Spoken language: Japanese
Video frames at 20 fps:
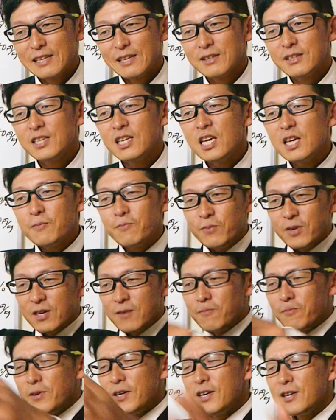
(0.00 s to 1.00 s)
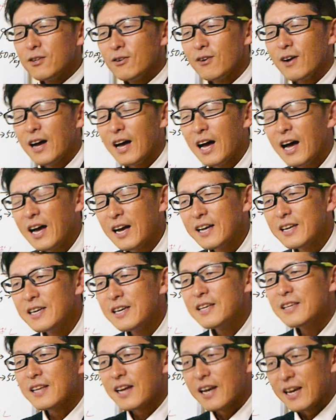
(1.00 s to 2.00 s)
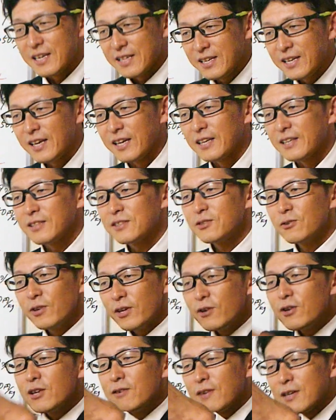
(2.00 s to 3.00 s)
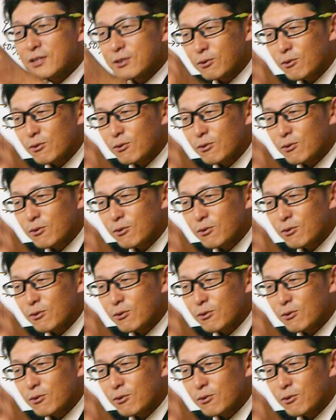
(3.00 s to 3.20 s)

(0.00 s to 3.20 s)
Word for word: TPP の範囲内でそれよりは